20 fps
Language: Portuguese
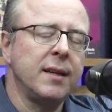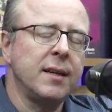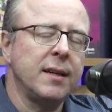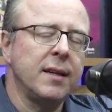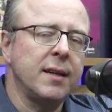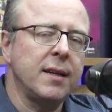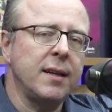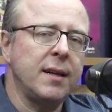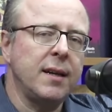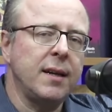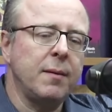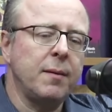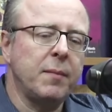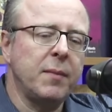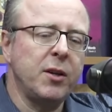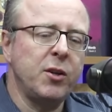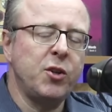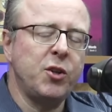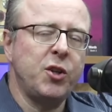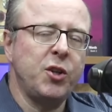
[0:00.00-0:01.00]
é,
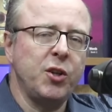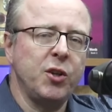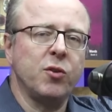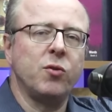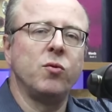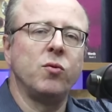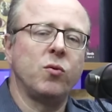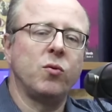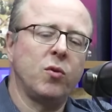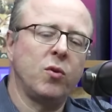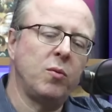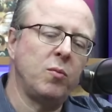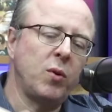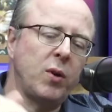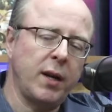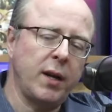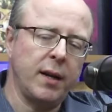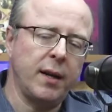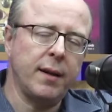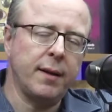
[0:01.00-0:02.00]
mantido como
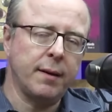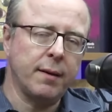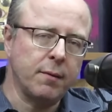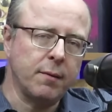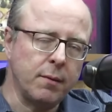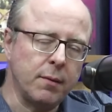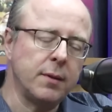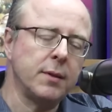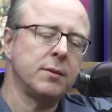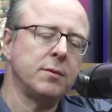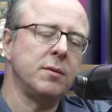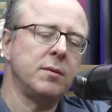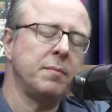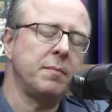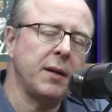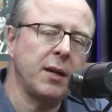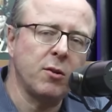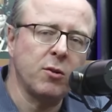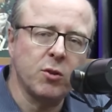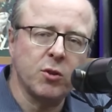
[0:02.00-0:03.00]
era a coisa no
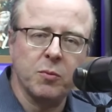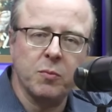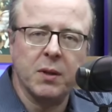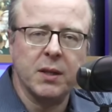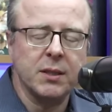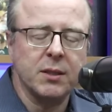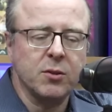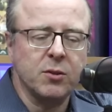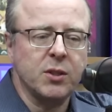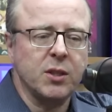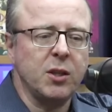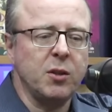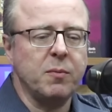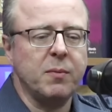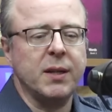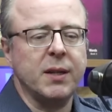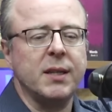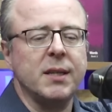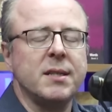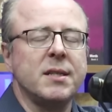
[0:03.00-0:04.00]
Império, hoje o Brasil seria
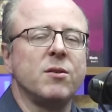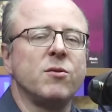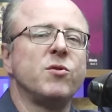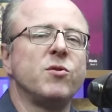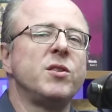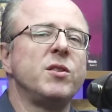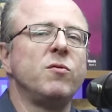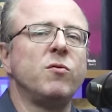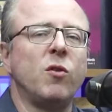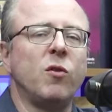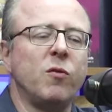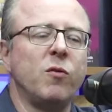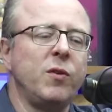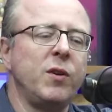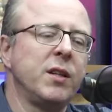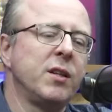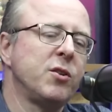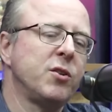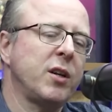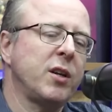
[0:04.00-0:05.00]
uma nação
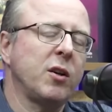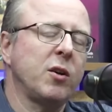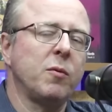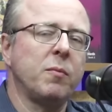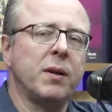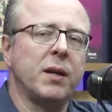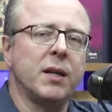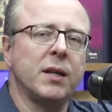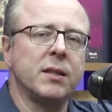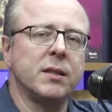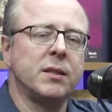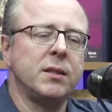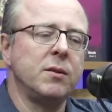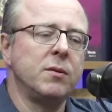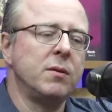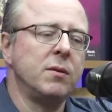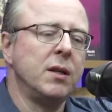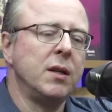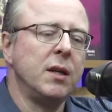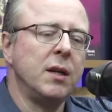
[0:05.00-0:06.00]
desenvolvida, já que o
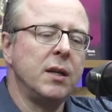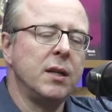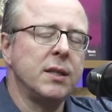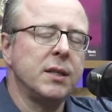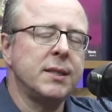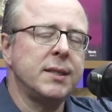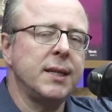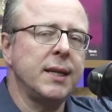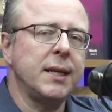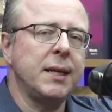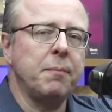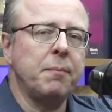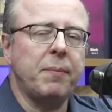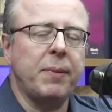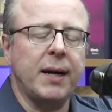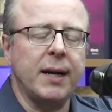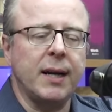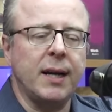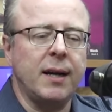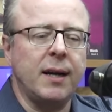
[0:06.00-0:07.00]
Brasil se
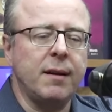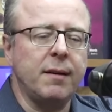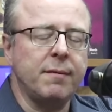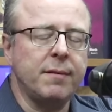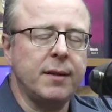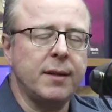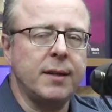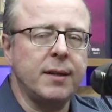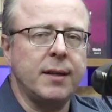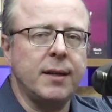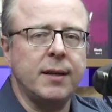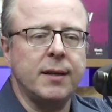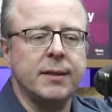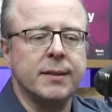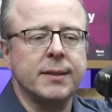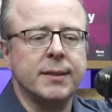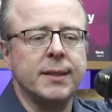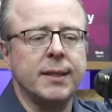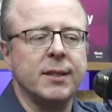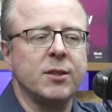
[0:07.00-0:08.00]
equiparava
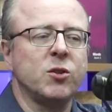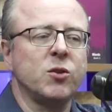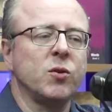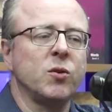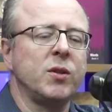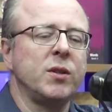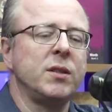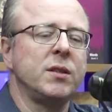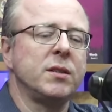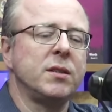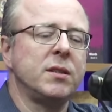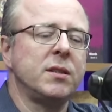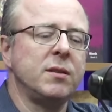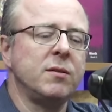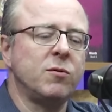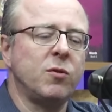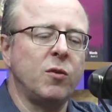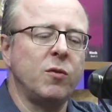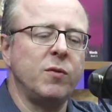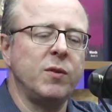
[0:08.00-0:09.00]
às nações
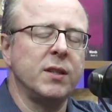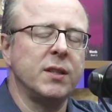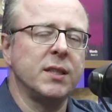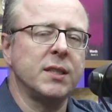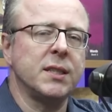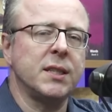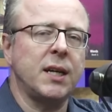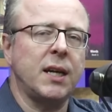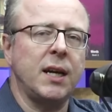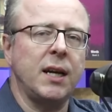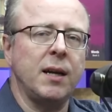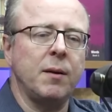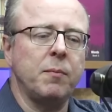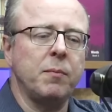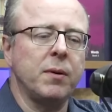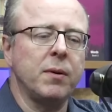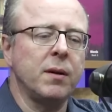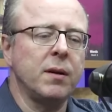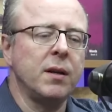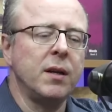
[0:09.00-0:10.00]
desenvolvidas na
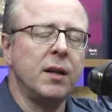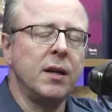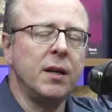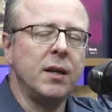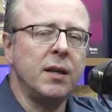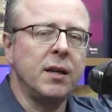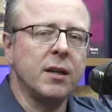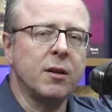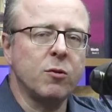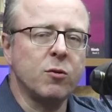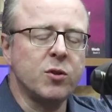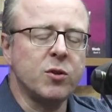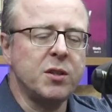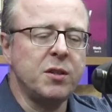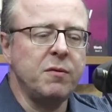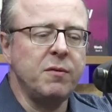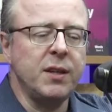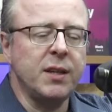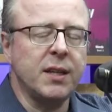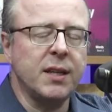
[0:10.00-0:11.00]
época,
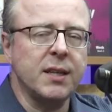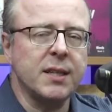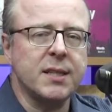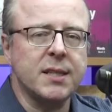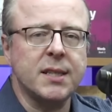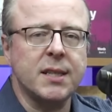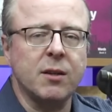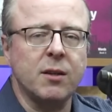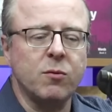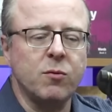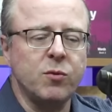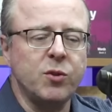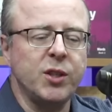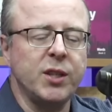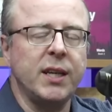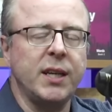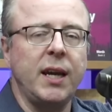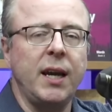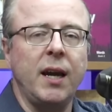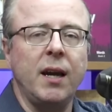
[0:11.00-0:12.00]
inclusive em questão de
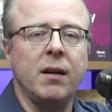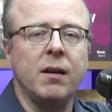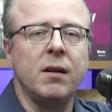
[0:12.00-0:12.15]
guerra.